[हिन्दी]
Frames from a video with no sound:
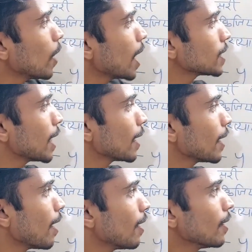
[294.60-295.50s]
कहाँ चला
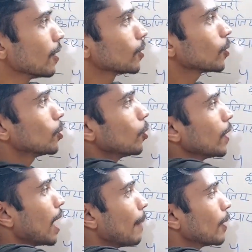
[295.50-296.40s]
गया तो दो
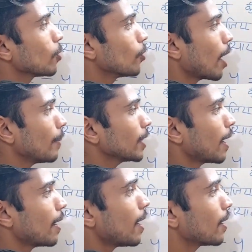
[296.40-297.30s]
यहाँ पर गुणा में
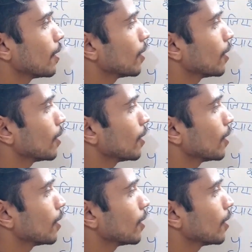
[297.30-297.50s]
था ना